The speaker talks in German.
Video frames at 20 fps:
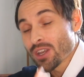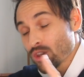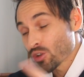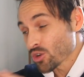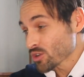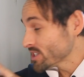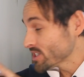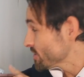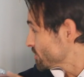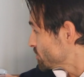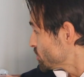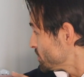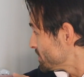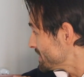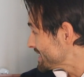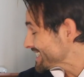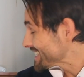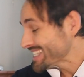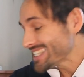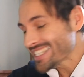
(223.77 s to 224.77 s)
Doch dieser
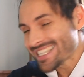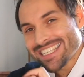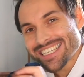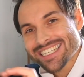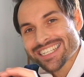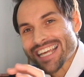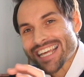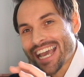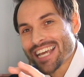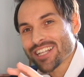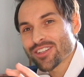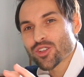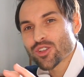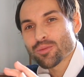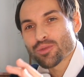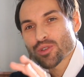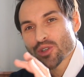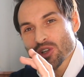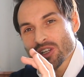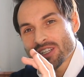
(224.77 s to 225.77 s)
Typ ist nicht irgendein
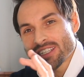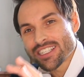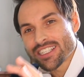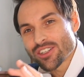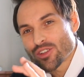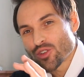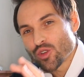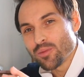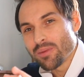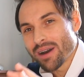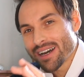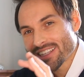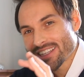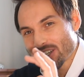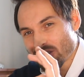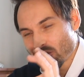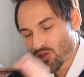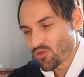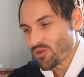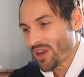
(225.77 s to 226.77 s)
Typ, sondern dieser Typ
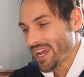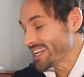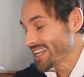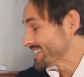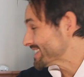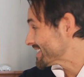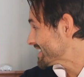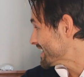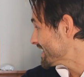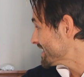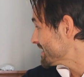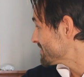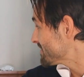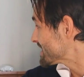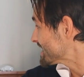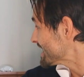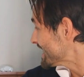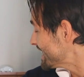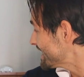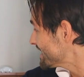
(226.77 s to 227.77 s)
hat Credits. Ja?
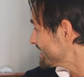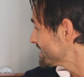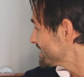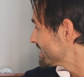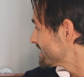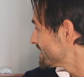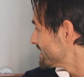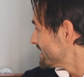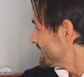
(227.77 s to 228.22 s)
Was er